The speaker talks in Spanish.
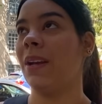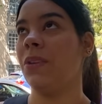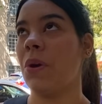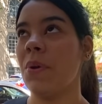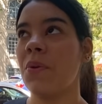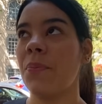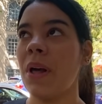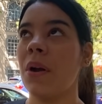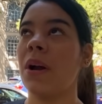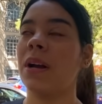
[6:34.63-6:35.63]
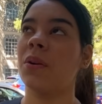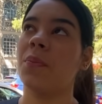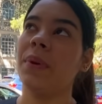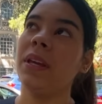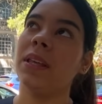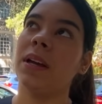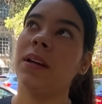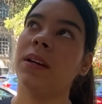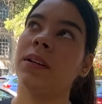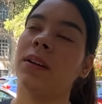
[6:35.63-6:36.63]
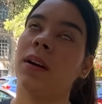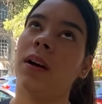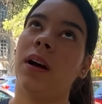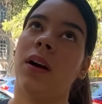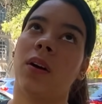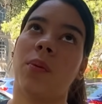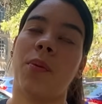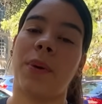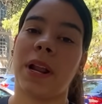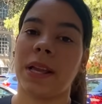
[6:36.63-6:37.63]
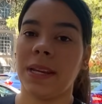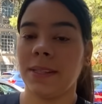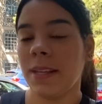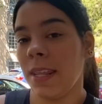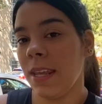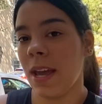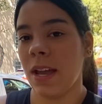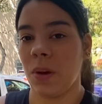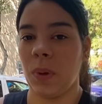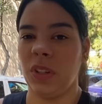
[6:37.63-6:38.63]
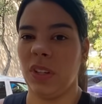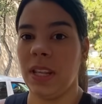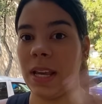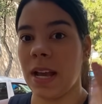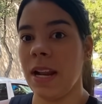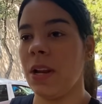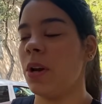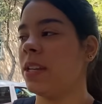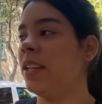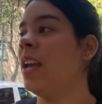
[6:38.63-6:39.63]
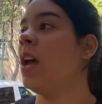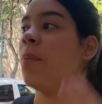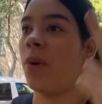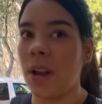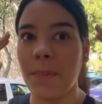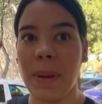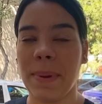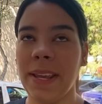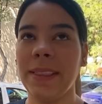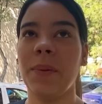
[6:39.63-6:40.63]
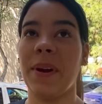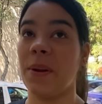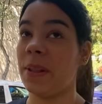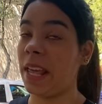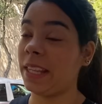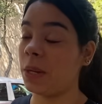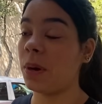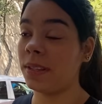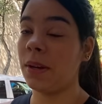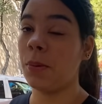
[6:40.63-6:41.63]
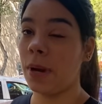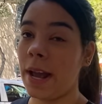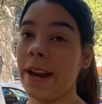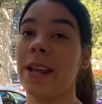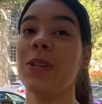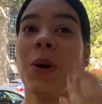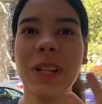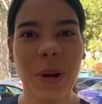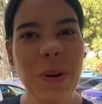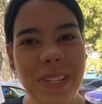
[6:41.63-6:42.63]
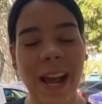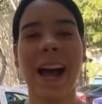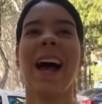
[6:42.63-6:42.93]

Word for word: Yo había comprado comida ah, como para 15 días en cuestiones de cárnicos y así, porque en mi mente, bueno, tengo que asegurar, ¡Eso es otra cosa,